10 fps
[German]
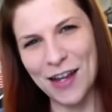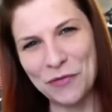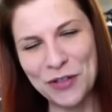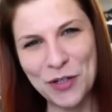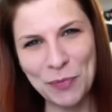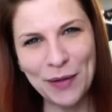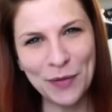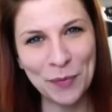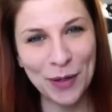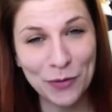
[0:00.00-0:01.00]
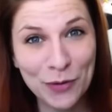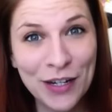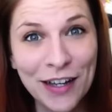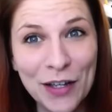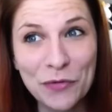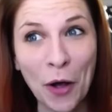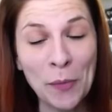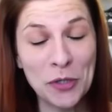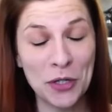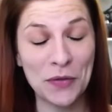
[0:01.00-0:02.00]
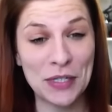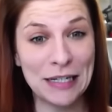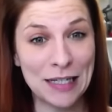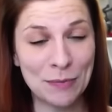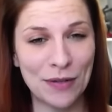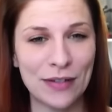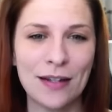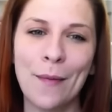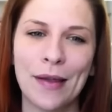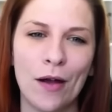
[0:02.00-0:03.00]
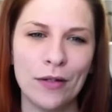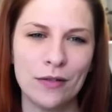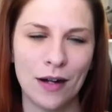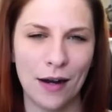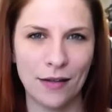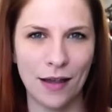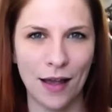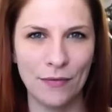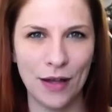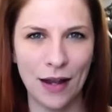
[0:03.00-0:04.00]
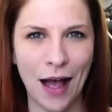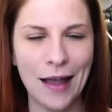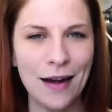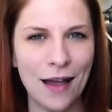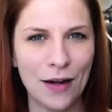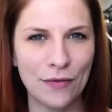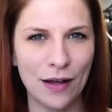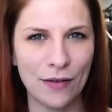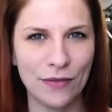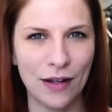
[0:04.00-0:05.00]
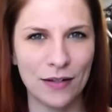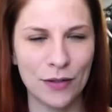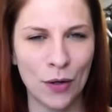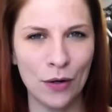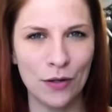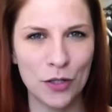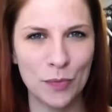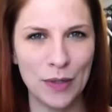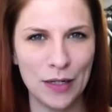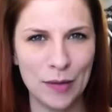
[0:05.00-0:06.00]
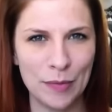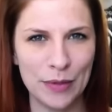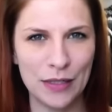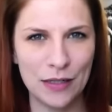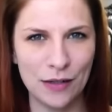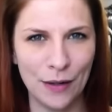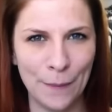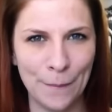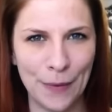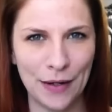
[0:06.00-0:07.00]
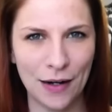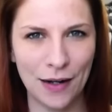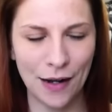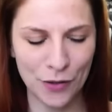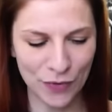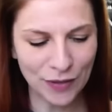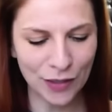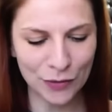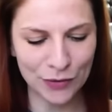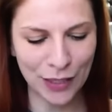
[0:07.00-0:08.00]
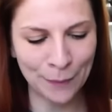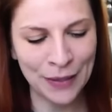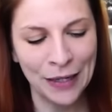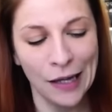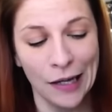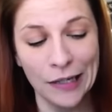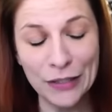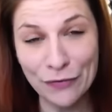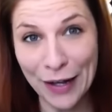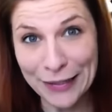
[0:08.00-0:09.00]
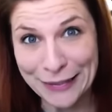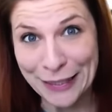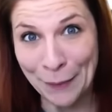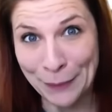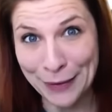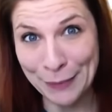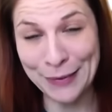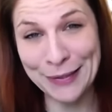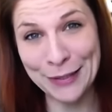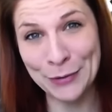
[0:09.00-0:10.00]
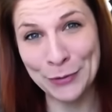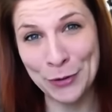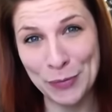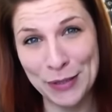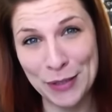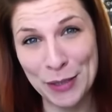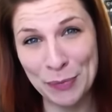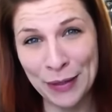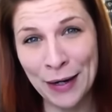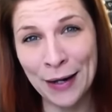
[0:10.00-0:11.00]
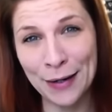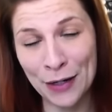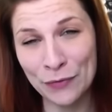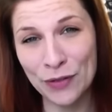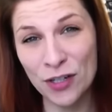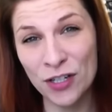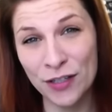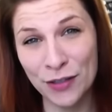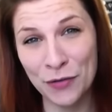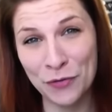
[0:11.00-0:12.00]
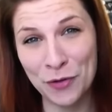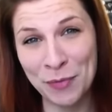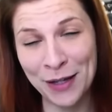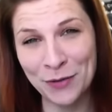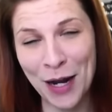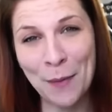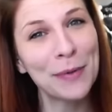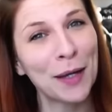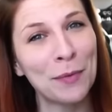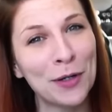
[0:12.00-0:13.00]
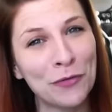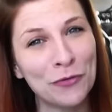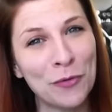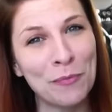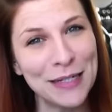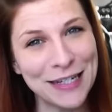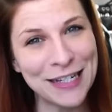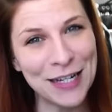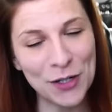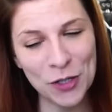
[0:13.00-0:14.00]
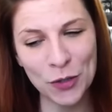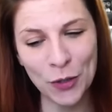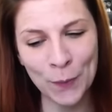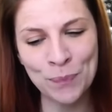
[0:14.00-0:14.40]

viel Spaß gemacht und ich freue mich schon aufs nächste Mal. Was, glaube ich, auch so ein kleines Highlight war, waren die Horrorspiele mit ähm, meiner kleinen Schwester zusammen. Ich weiß, ich habe selber nicht so gespielt. Ich bin halt einfach ein Schisser vor dem Herrn und habe mich aber dafür mit ihr erschrocken.